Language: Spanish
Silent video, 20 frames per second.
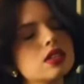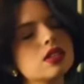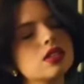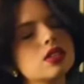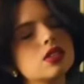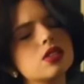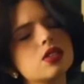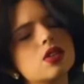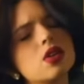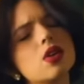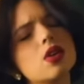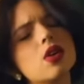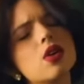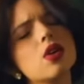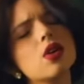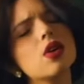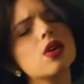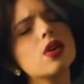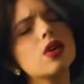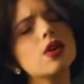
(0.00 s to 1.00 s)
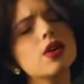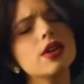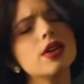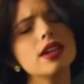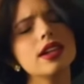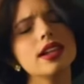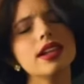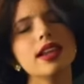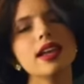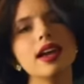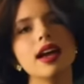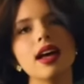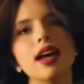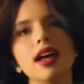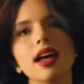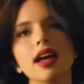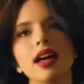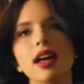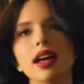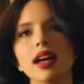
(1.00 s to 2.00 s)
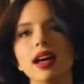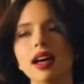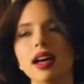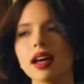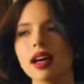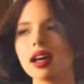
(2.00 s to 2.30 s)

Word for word: pie a que dure por mucho tiempo,